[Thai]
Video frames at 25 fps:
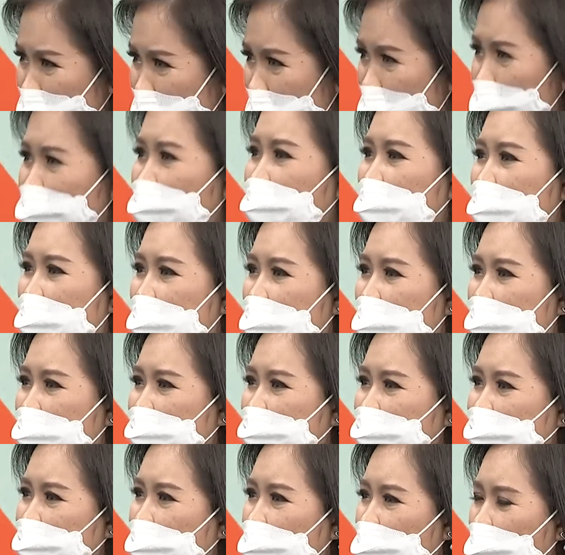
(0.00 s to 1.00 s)
นี้ต้องใช้เวลา
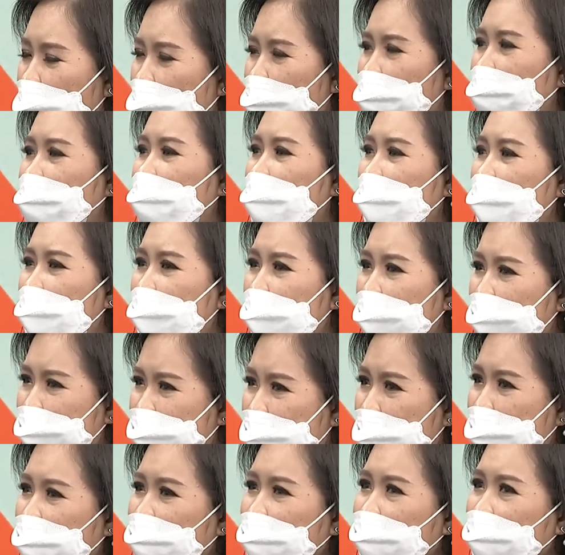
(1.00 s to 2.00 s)
ตลอด
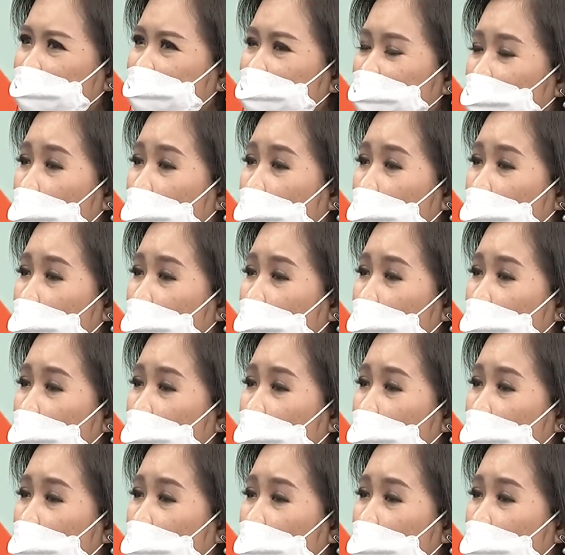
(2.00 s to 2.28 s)
ทั้ง